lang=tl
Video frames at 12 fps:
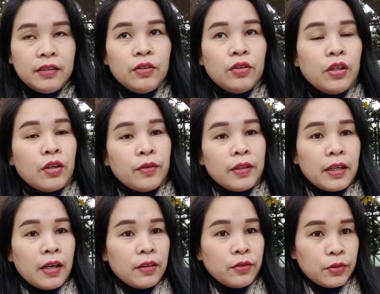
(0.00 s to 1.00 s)
doon ako
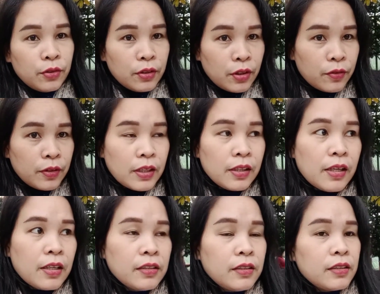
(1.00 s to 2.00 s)
nag-ano, doon ako
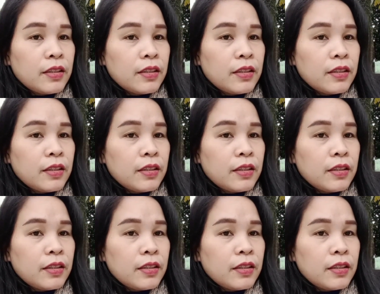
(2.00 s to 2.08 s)
nag-lunch.